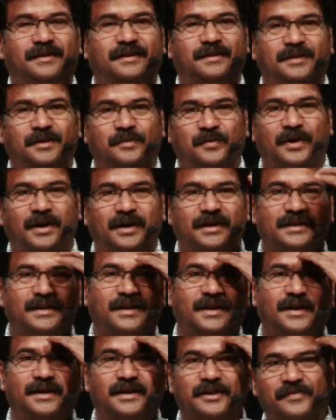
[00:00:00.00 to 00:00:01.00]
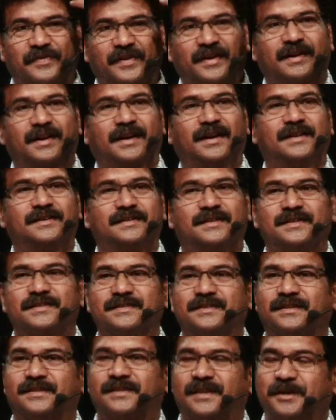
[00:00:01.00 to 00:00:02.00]
ఇన్ ద వరల్డ్ దెర్ ఆర్ డిఫరెంట్
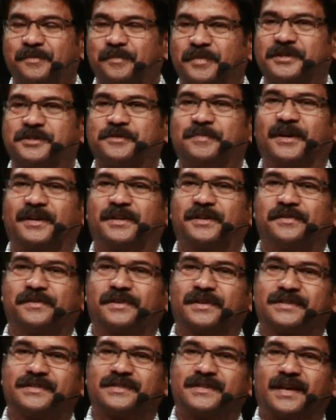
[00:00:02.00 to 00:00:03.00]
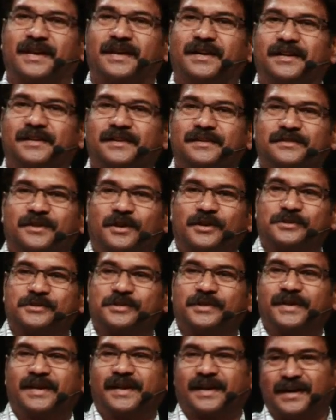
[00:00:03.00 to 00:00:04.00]
రిలీజన్స్ ఇన్ దట్ పర్స్పెక్టివ్ క్రిస్టియానిటీ ఈజ్
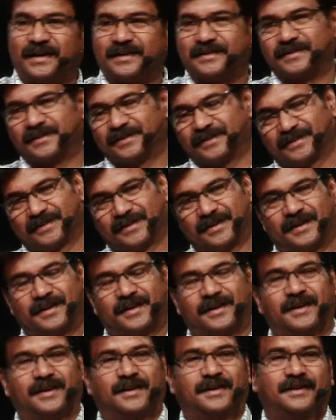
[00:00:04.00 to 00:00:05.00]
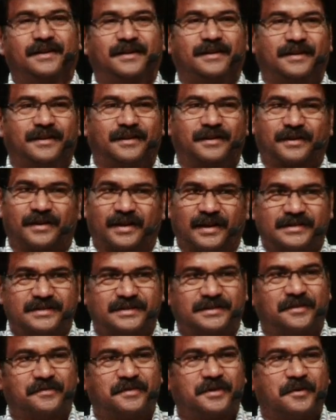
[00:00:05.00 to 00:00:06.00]
ఆల్సో ఏ రిలీజన్ నేను
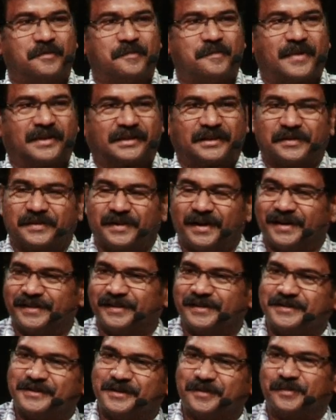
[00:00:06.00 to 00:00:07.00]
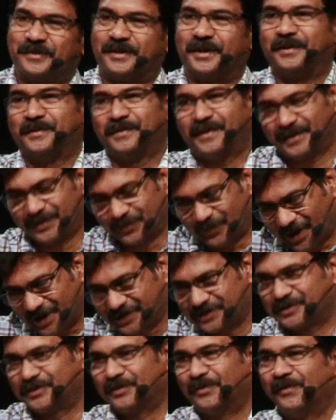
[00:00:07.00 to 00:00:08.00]
క్రైస్తవ్యం మతం కాదని చెప్తాను అది
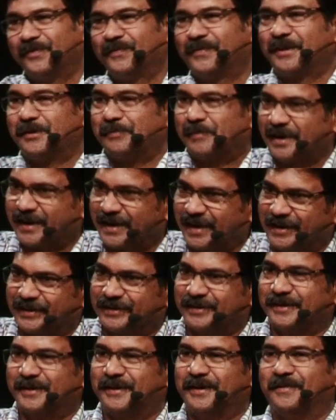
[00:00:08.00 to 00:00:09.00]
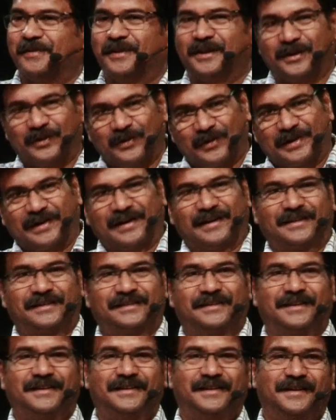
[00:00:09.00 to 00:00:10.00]
వాస్తవం అది మనకు అర్థం కావాలి ఈ లోకానికి
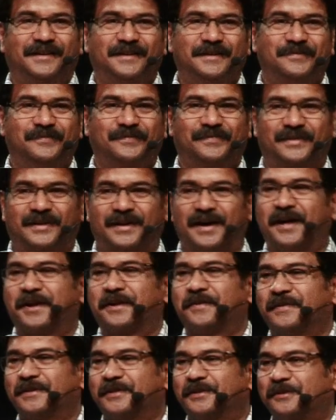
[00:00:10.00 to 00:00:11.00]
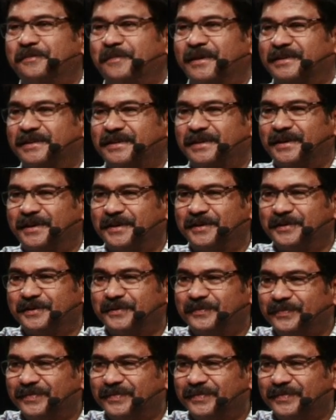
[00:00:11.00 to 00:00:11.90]
తెలియాలి కారణం ఎందుకు మతం కాదు